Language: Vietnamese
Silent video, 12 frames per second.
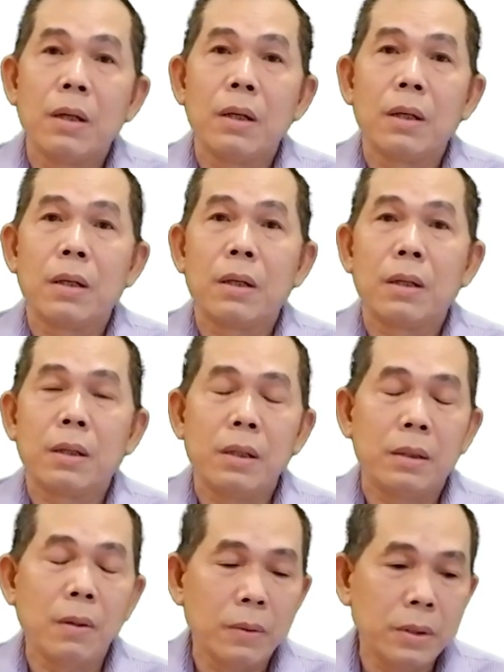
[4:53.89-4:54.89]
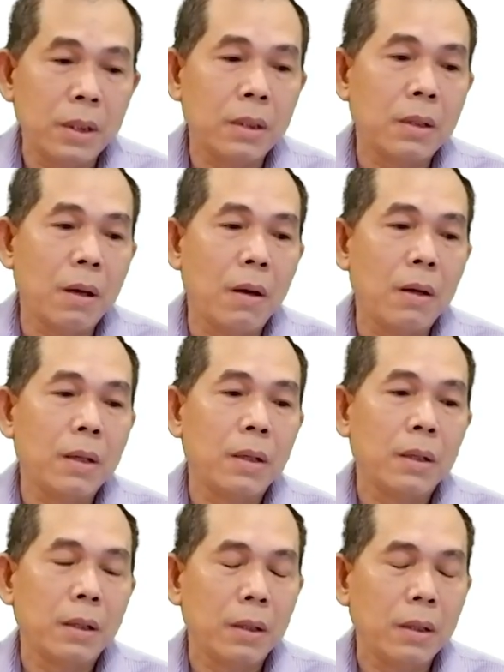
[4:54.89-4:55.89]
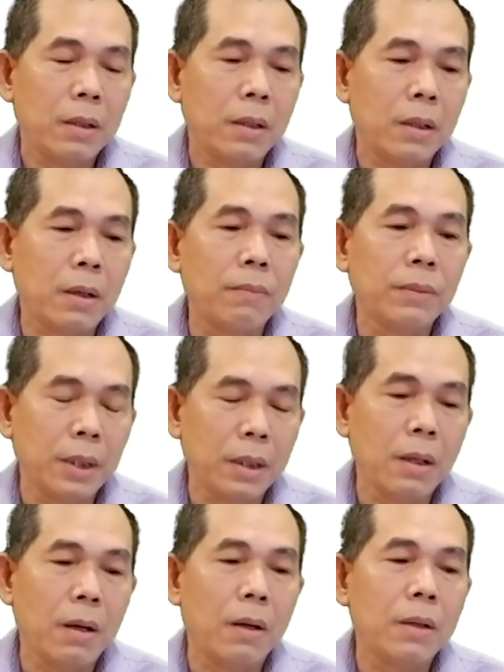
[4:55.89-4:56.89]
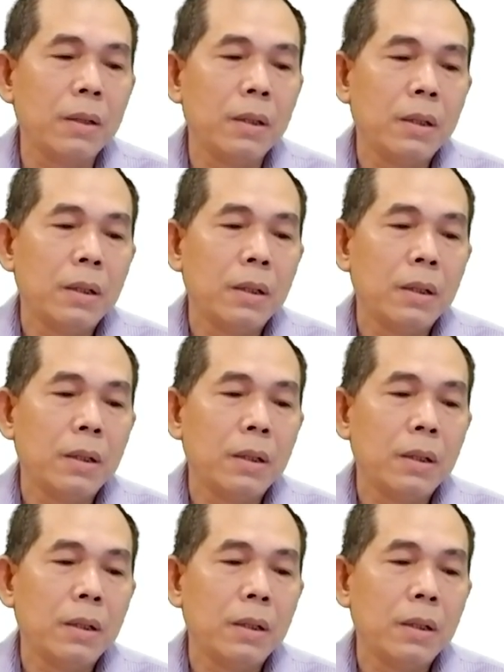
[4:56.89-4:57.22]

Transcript: uh, cái tổ chức đó cái cái công ty đó